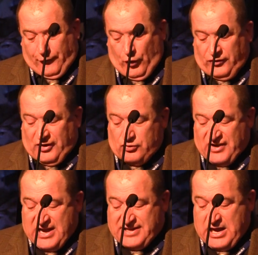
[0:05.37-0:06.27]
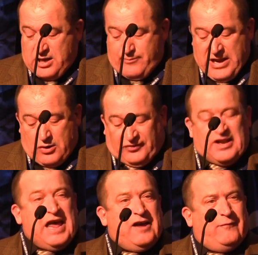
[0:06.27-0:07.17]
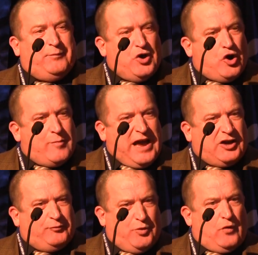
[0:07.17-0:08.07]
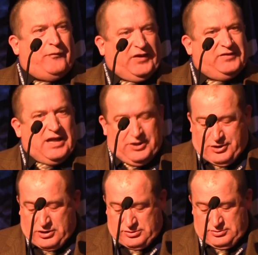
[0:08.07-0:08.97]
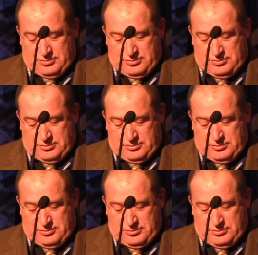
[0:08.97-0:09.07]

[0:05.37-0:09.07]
refuse de nous entendre, bien, on se lève, puis on marche, puis on fesse dans le tas.